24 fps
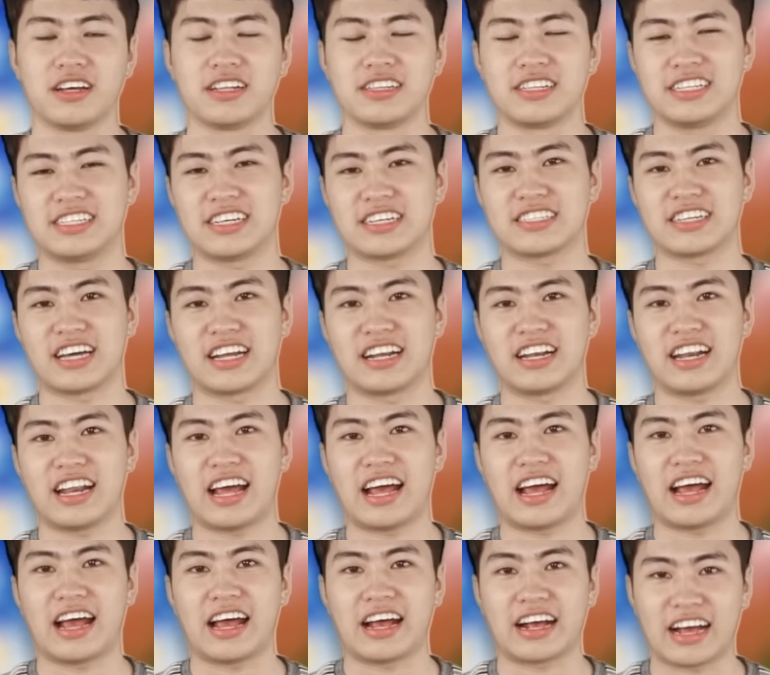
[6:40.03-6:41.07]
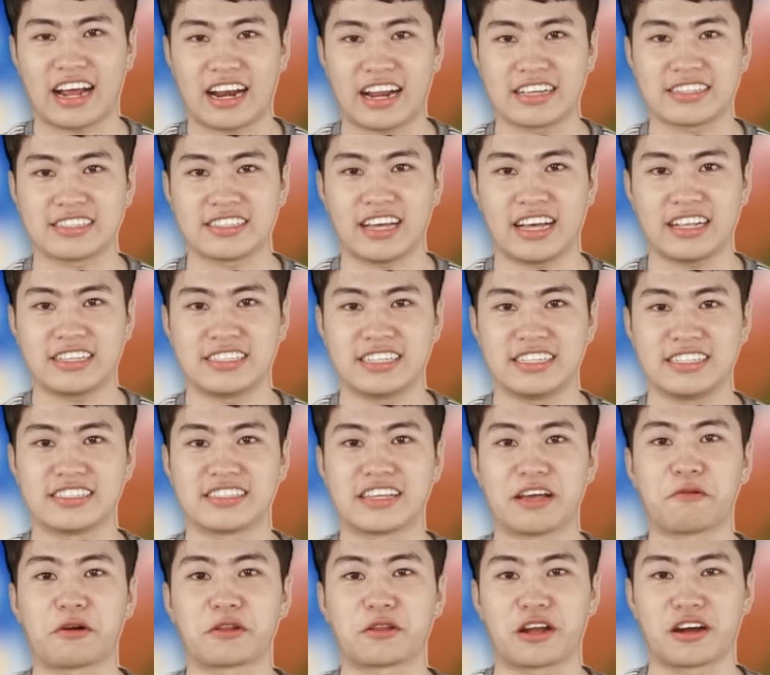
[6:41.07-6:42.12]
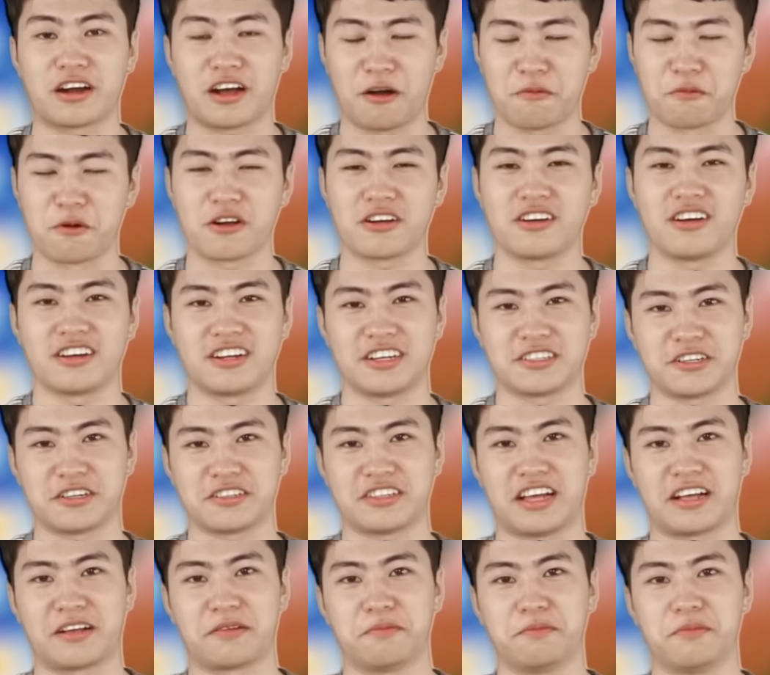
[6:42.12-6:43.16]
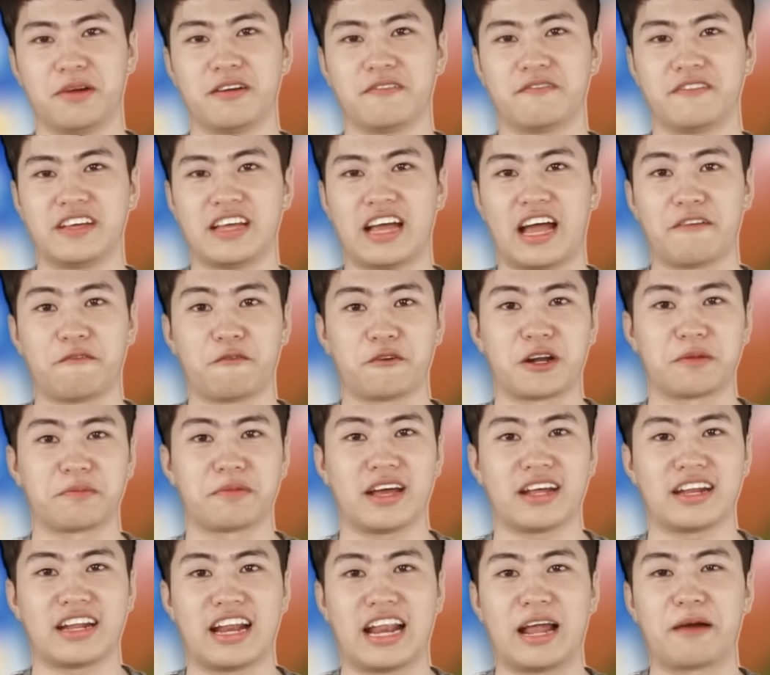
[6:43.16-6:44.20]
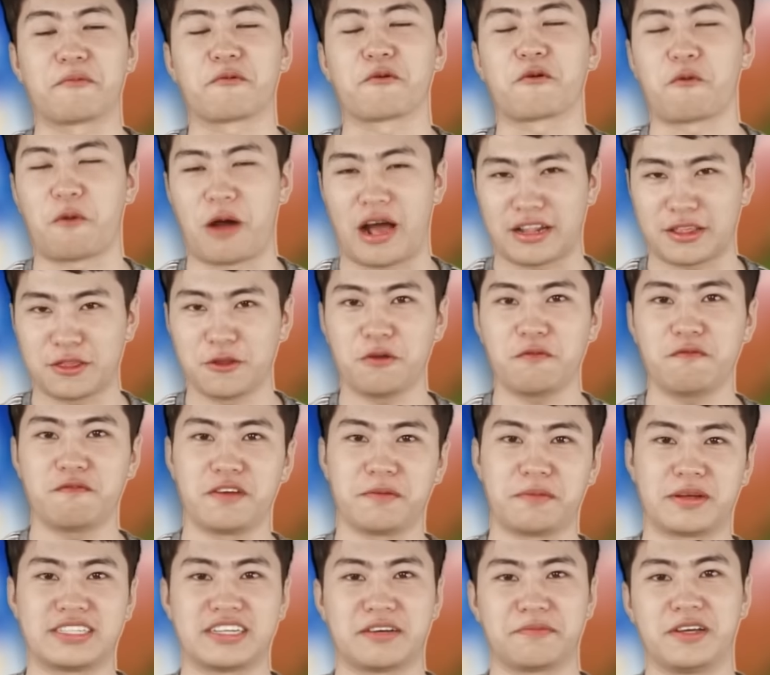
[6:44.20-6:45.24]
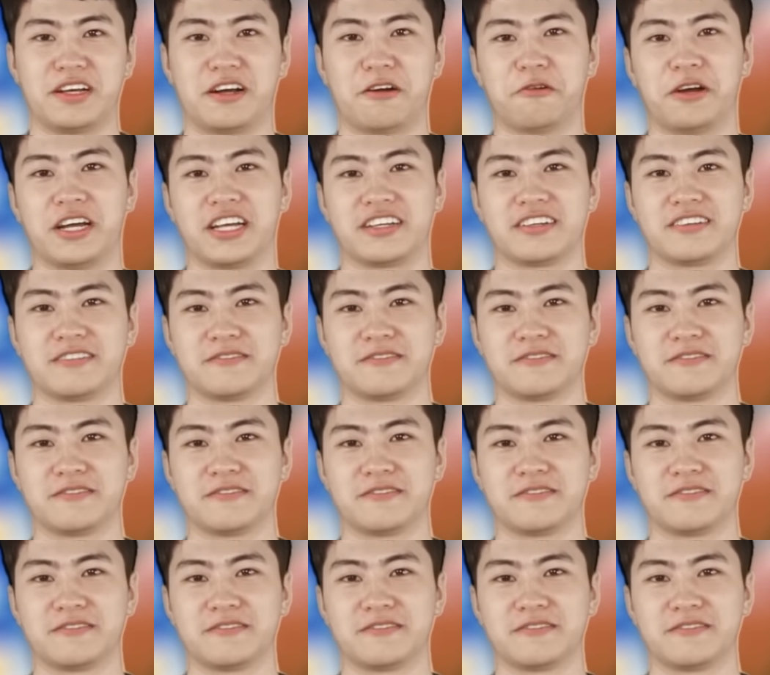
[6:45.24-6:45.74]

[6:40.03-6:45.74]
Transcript: thì chắc chắn là Galaxy S chín sẽ hoàn toàn không có cửa để so sánh, bởi vì iPhone năm nay đã làm quá tốt về mặt trang bị cấu hình.